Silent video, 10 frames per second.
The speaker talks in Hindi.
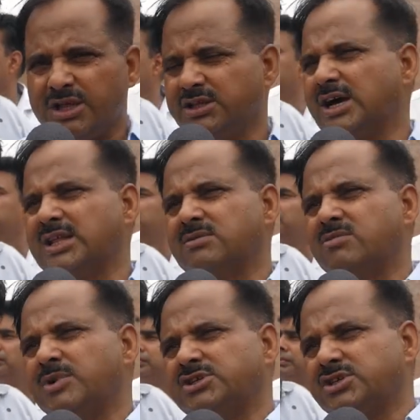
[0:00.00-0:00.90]
बड़ी तादाद
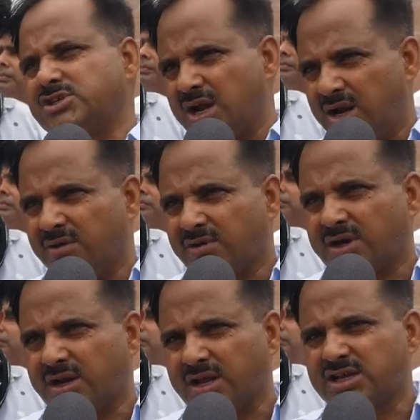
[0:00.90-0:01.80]
में बच्चे चाइल्ड
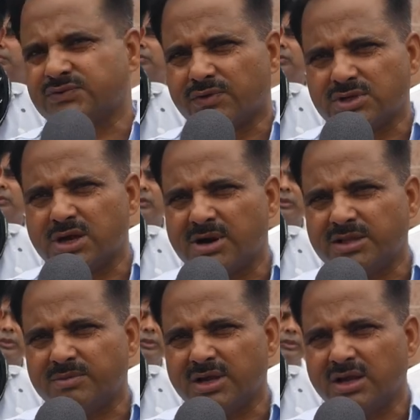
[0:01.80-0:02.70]
लेबर कर रहे हैं
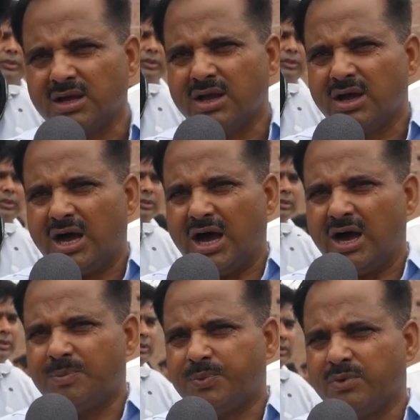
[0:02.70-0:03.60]
फिरोजाबाद में
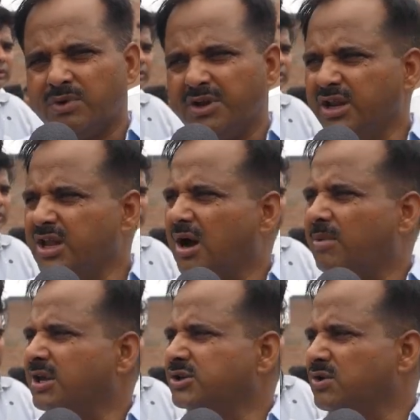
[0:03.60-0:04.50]
आप इन्हीं
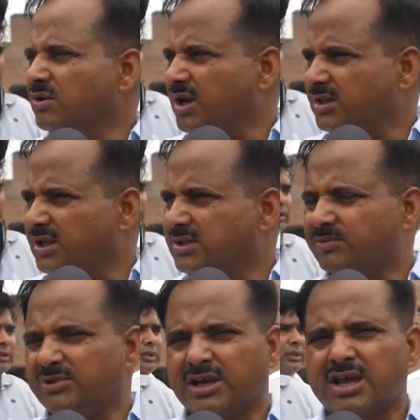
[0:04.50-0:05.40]
आबादियों के अंदर
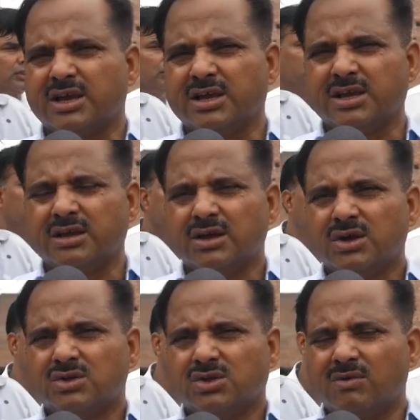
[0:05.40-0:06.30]
जब देखेंगे
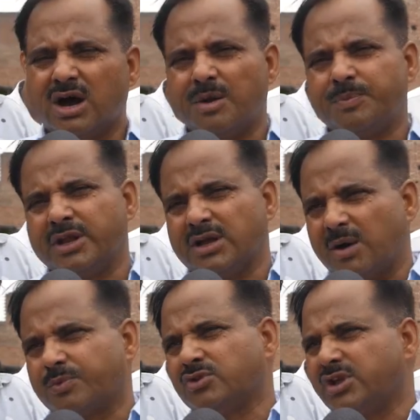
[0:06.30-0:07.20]
तो वहाँ अपने
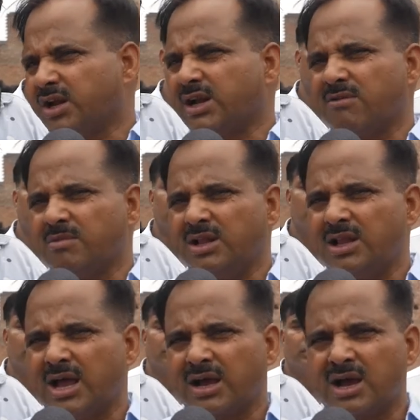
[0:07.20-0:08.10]
आपको देखने में
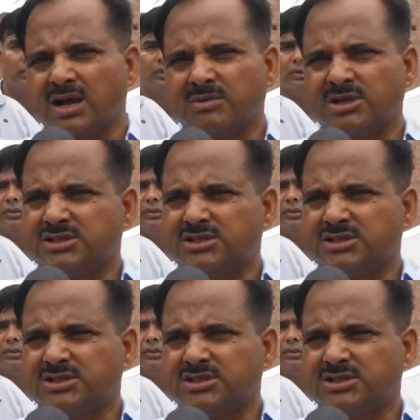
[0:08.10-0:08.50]
मिल जाएगा कि